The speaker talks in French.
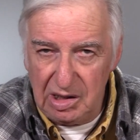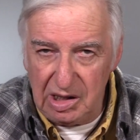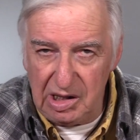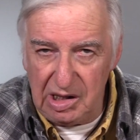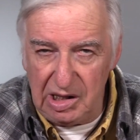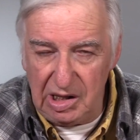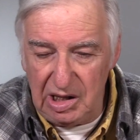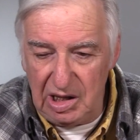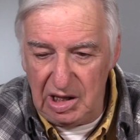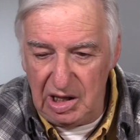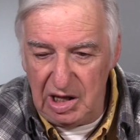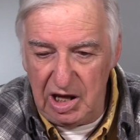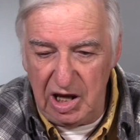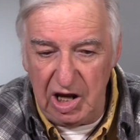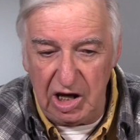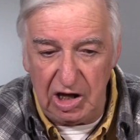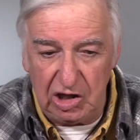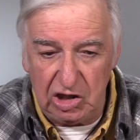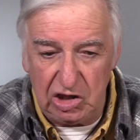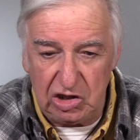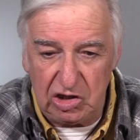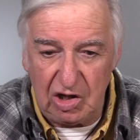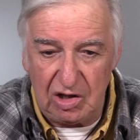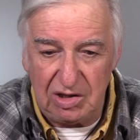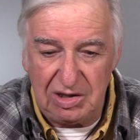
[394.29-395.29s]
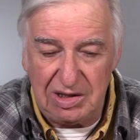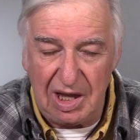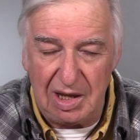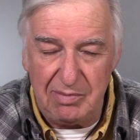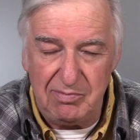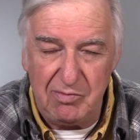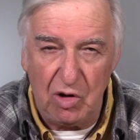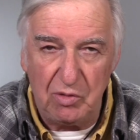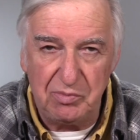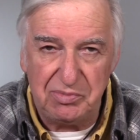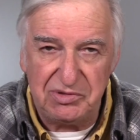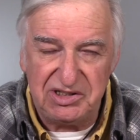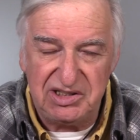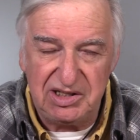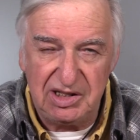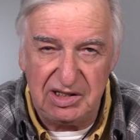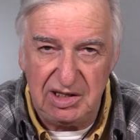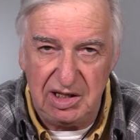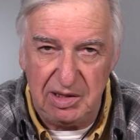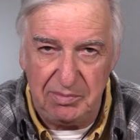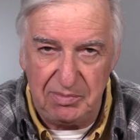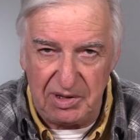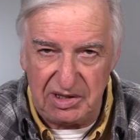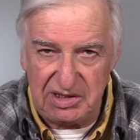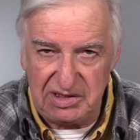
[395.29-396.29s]
Elle est totalement
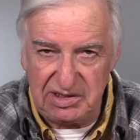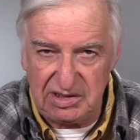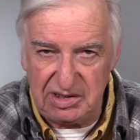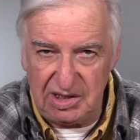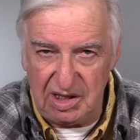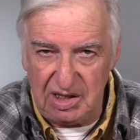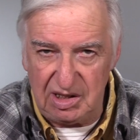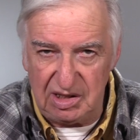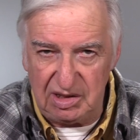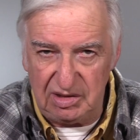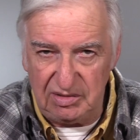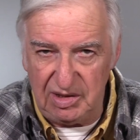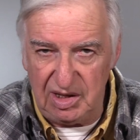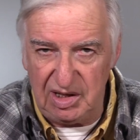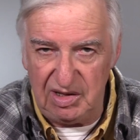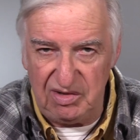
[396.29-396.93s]
obsédée par ça.